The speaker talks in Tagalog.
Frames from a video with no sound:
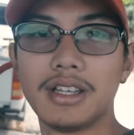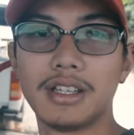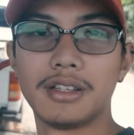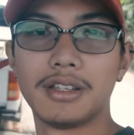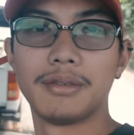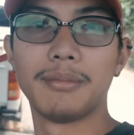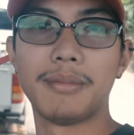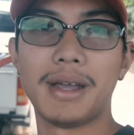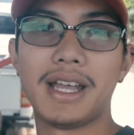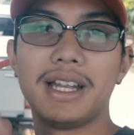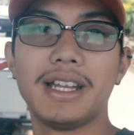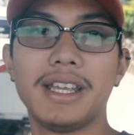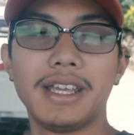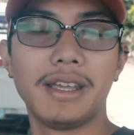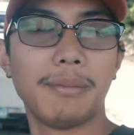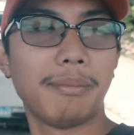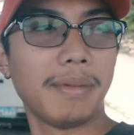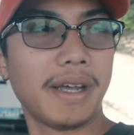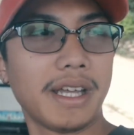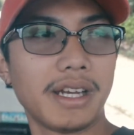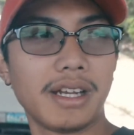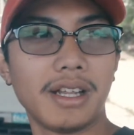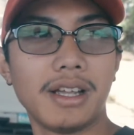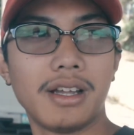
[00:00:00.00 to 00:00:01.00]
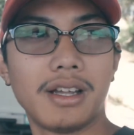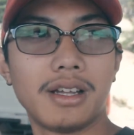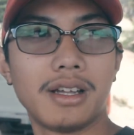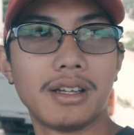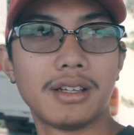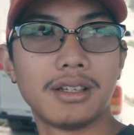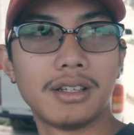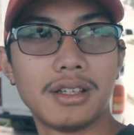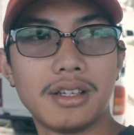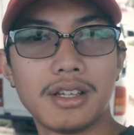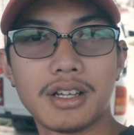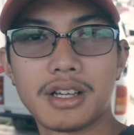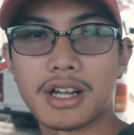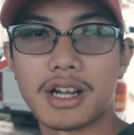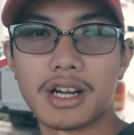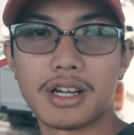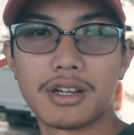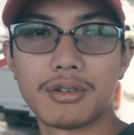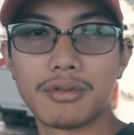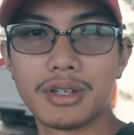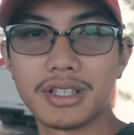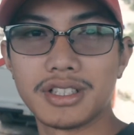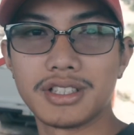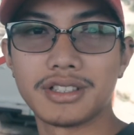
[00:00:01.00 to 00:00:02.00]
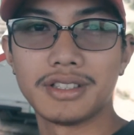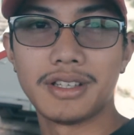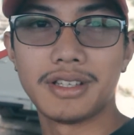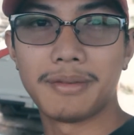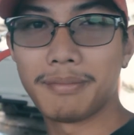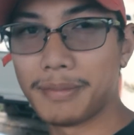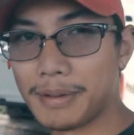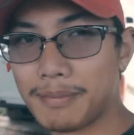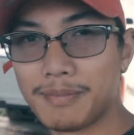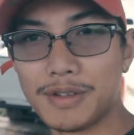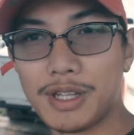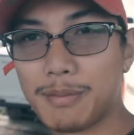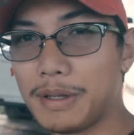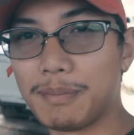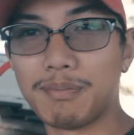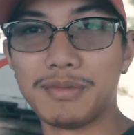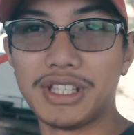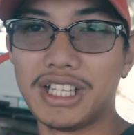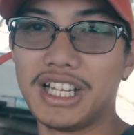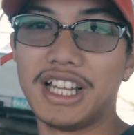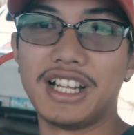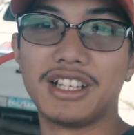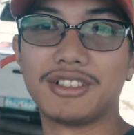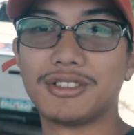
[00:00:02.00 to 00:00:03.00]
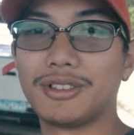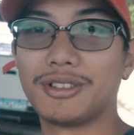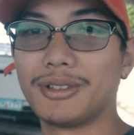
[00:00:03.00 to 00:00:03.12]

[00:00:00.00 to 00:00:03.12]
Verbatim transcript: Bale, parang car wash na 50-50 lang to,